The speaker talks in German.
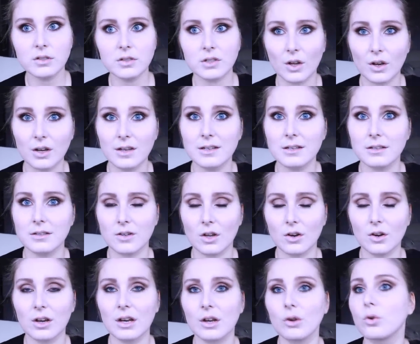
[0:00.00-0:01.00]
sondern,
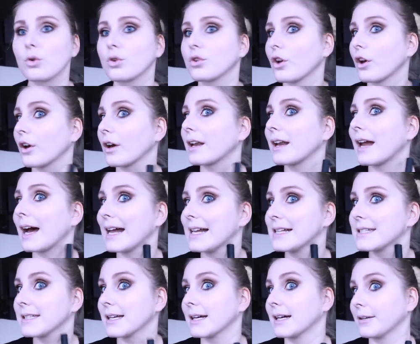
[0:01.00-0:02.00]
sondern ihr guckt euren
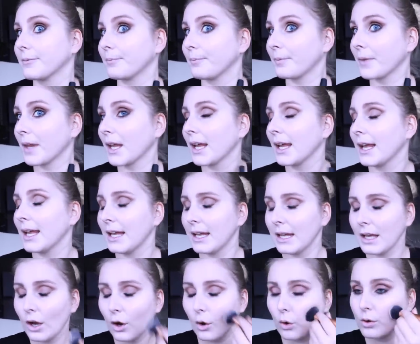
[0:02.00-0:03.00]
Hals an.
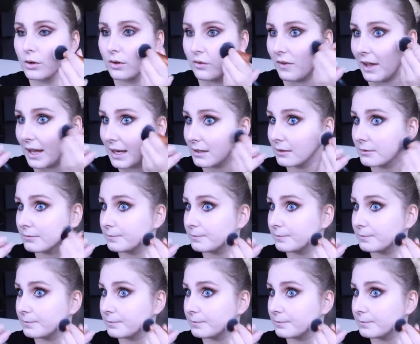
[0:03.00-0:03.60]
Und wenn